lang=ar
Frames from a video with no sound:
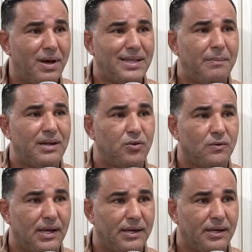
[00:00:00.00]
بعد عمل
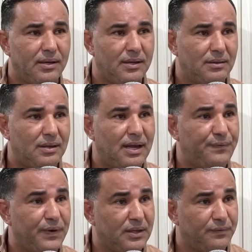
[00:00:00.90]
تونداري دخل
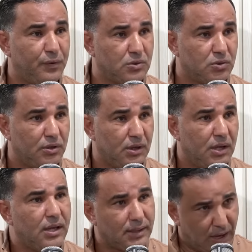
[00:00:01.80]
فيه الديفونسور
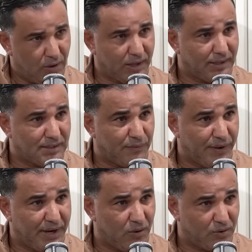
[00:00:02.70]
توا كان
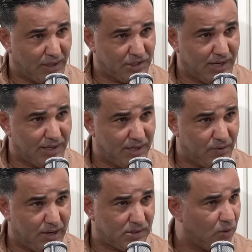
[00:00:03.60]
زفرها وترجع لي
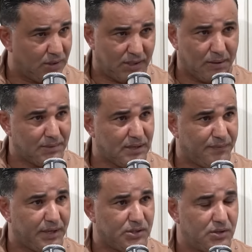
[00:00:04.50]
الاكسيون هذيك ما
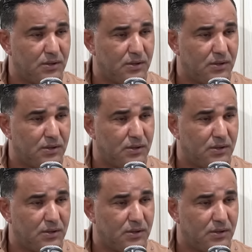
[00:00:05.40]
زفرهاش لا